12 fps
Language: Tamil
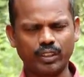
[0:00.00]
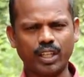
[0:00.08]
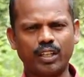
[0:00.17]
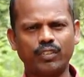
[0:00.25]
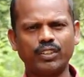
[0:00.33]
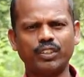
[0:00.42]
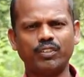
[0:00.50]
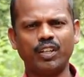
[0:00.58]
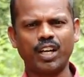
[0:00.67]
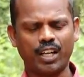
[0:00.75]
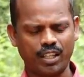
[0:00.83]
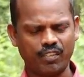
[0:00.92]
நான் வந்து
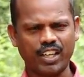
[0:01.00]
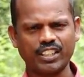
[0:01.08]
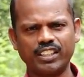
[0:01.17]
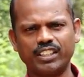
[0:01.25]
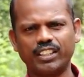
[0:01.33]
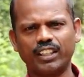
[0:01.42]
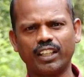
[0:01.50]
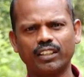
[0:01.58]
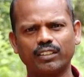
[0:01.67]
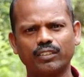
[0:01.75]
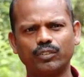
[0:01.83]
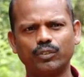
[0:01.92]
வெளிநாட்டில் வேலை
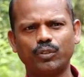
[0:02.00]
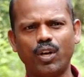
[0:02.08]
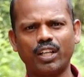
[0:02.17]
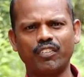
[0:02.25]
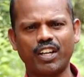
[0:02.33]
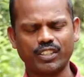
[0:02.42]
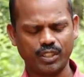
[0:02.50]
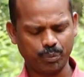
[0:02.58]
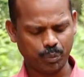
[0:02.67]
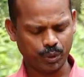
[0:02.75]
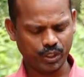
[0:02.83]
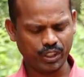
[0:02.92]
செஞ்சிட்ருக்கேன் ஸோ அங்கே வேலை
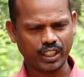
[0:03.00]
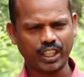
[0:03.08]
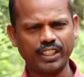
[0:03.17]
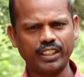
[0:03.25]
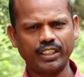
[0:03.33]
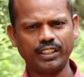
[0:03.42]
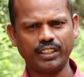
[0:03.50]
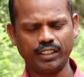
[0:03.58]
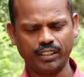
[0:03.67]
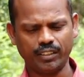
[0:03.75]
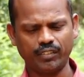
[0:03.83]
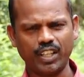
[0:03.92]
செய்யும்போது கை
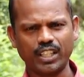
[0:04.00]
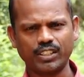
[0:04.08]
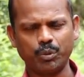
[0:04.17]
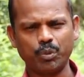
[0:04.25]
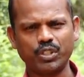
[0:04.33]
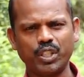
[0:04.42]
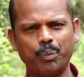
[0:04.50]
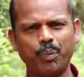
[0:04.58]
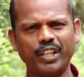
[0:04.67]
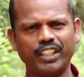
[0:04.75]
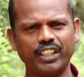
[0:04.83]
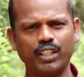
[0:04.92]
வேலை செஞ்சும் போது
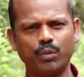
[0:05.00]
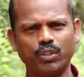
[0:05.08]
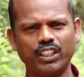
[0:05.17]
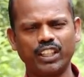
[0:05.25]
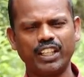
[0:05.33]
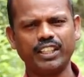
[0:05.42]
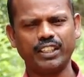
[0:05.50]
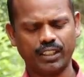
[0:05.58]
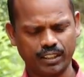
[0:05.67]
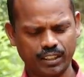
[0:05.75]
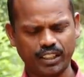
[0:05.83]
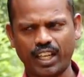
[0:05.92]
ஸ்லீப்பாகி கீழே விழுந்து கை
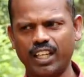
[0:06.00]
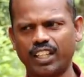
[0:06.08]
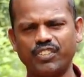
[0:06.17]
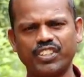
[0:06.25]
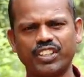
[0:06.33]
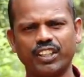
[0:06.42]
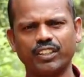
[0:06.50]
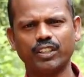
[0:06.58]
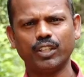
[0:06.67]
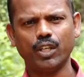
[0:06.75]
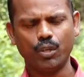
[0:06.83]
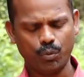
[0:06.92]
தரையில் கை வச்சிட்டேன்
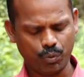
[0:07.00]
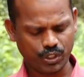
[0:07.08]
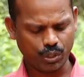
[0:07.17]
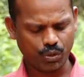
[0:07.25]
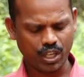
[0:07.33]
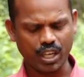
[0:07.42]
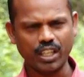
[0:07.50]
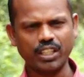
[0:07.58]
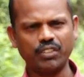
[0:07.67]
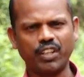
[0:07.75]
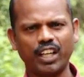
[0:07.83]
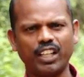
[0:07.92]
வச்ச உடனே
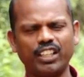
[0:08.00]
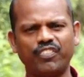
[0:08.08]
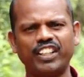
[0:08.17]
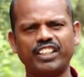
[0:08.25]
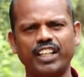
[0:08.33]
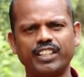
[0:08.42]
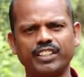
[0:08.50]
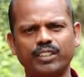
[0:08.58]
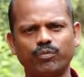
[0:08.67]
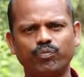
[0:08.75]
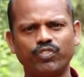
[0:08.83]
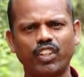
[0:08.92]
ரெண்டு விரலையும் எஃபெக்ட் ஆகிடுச்சு
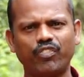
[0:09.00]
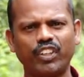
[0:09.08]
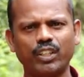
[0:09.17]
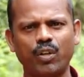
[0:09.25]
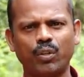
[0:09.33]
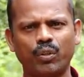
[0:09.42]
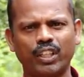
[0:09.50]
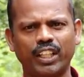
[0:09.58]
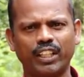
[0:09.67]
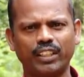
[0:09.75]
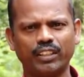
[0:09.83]
எஃபெக்ட் ஆன உடனே